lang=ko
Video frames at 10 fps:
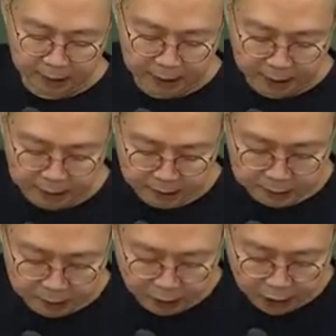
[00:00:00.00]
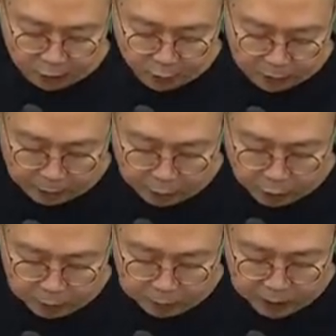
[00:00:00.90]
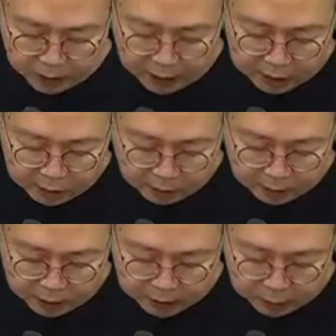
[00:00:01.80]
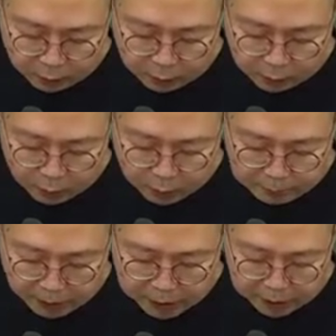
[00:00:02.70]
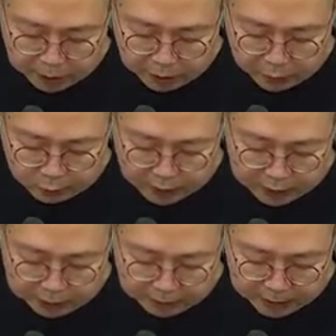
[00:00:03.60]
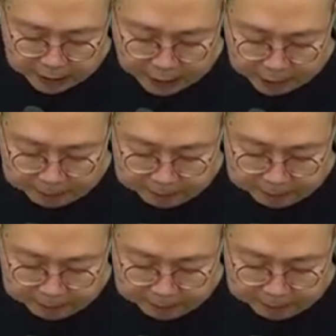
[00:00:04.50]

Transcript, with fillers: 행정청의 위법 또는 부당한 처분의 취소 또는 변경을 구하는 심판이다.